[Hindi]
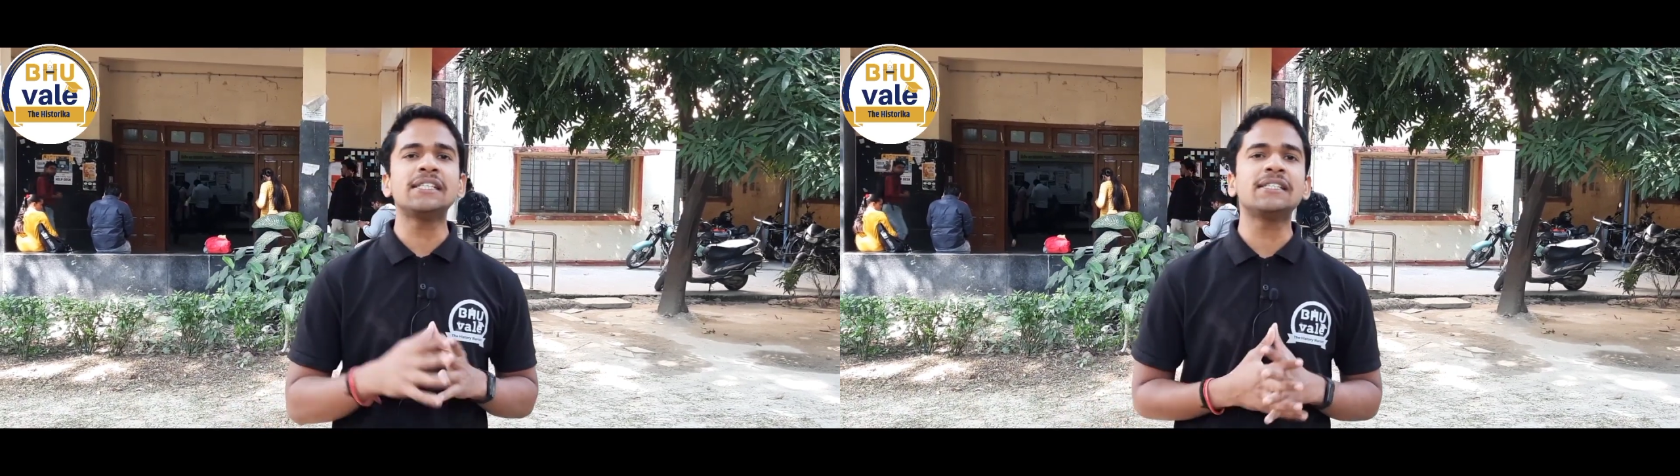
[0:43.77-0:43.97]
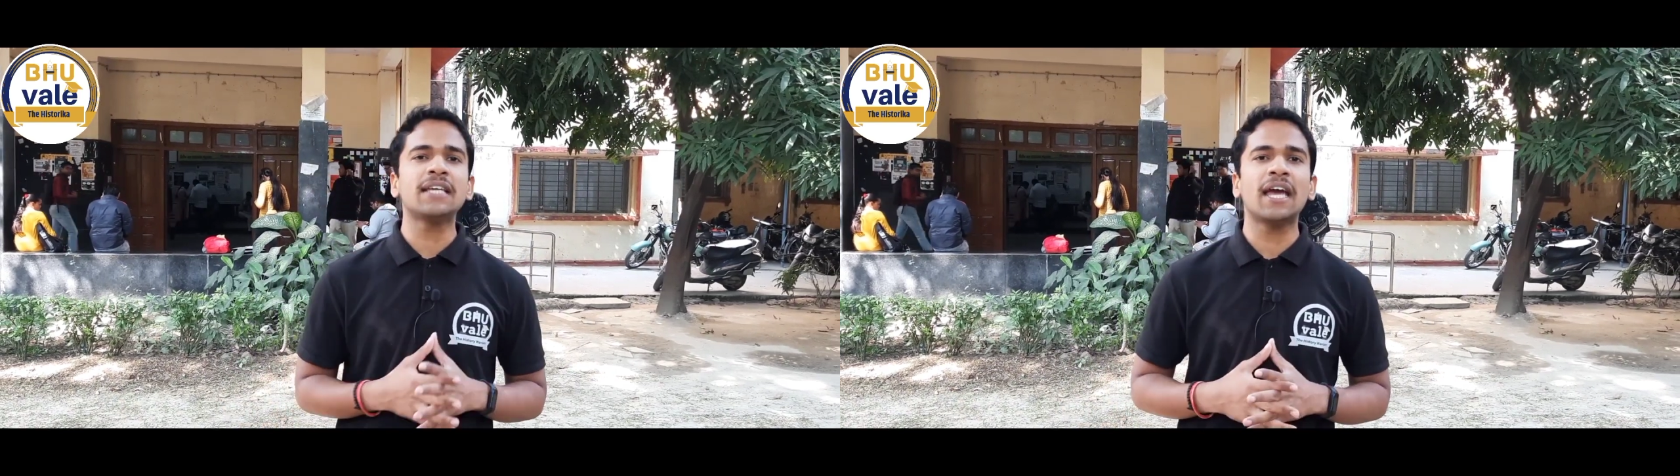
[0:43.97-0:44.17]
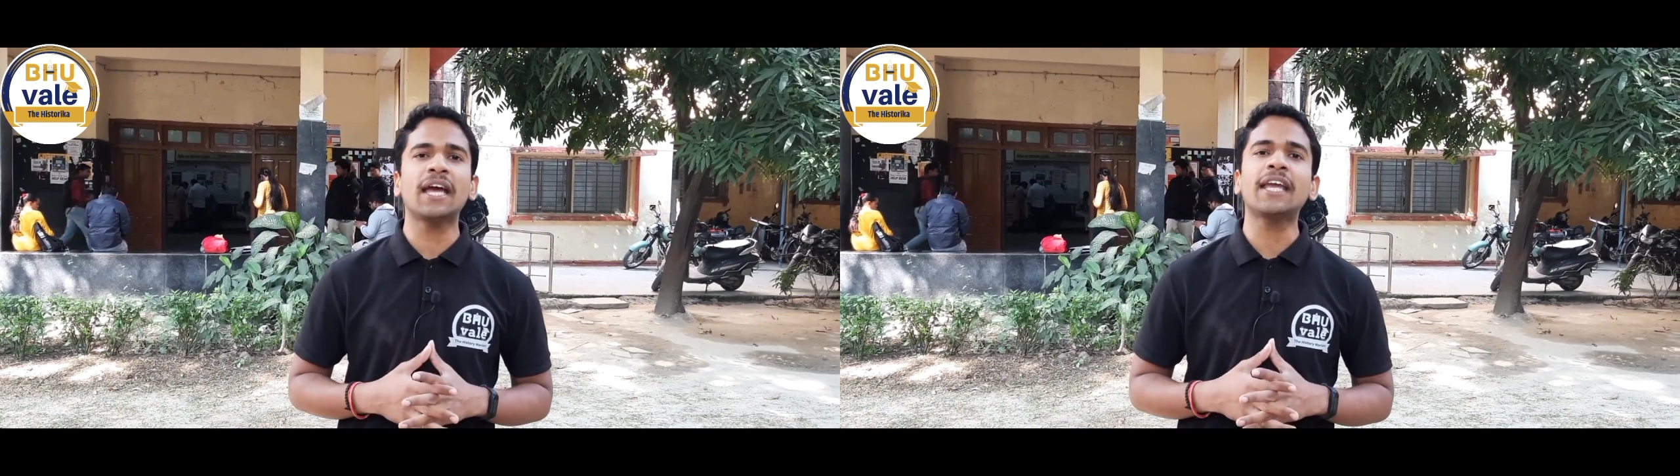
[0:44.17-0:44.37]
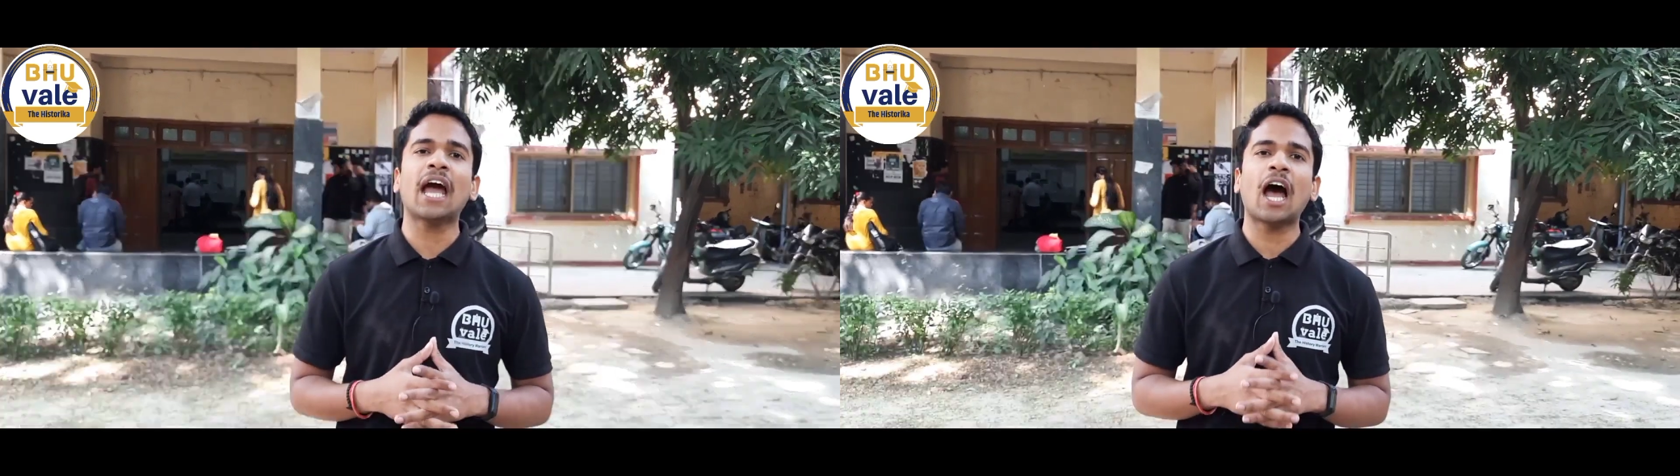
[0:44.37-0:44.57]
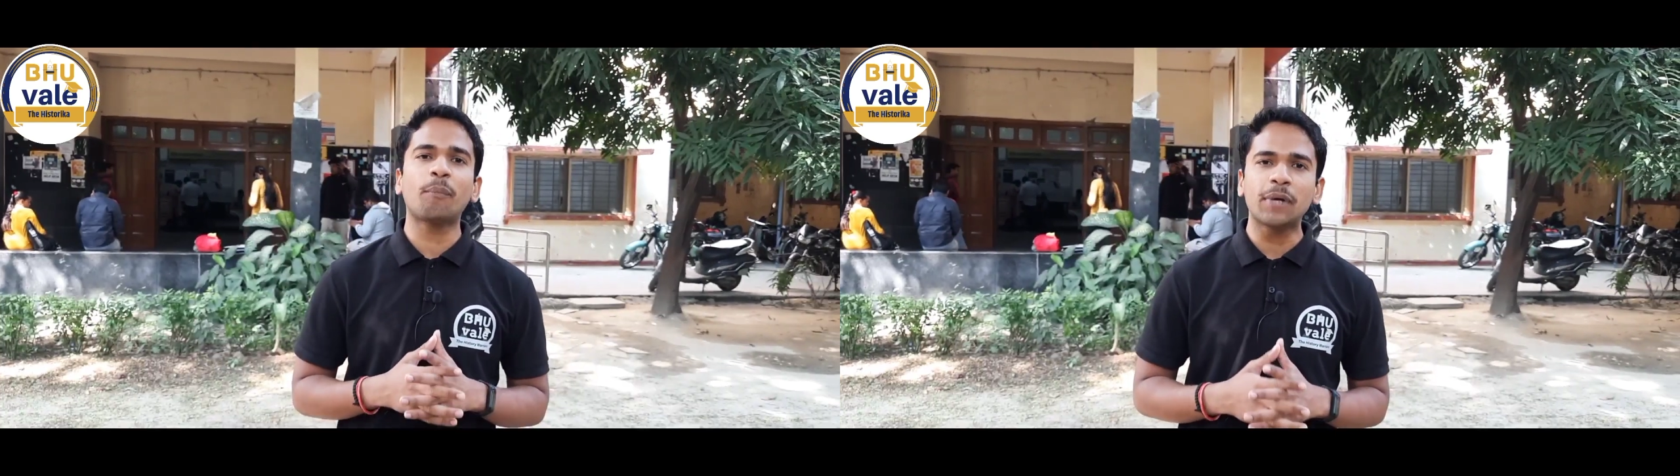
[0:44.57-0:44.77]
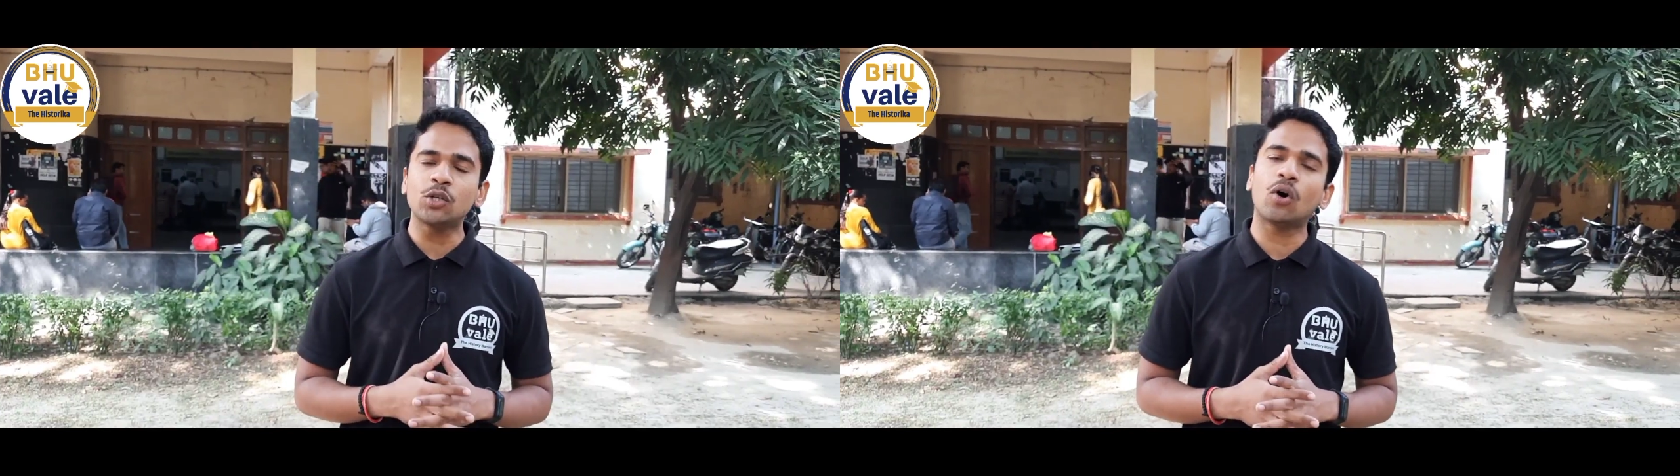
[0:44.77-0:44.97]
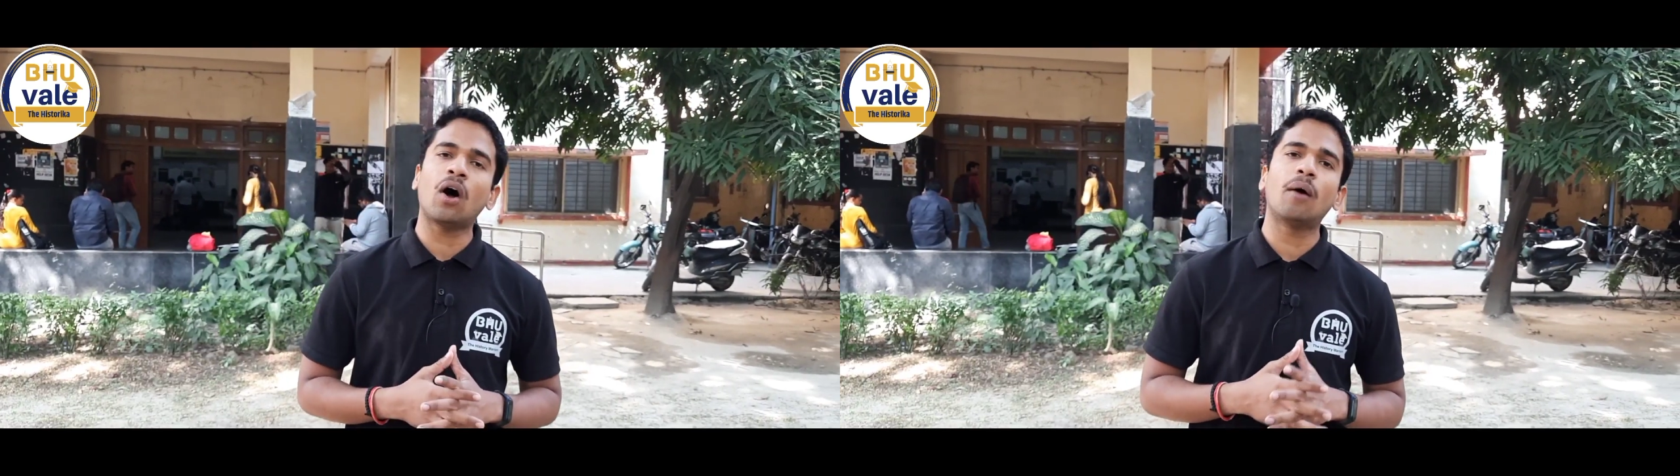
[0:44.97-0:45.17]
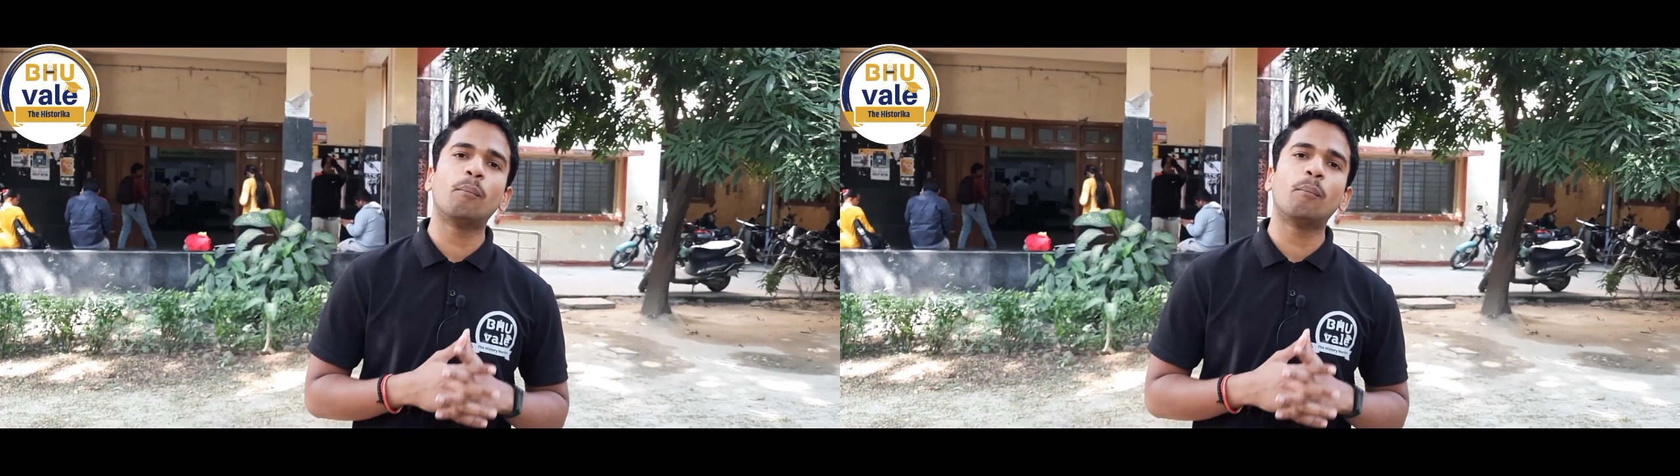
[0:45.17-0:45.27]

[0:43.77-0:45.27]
चीज़ ये है कि आपकी जो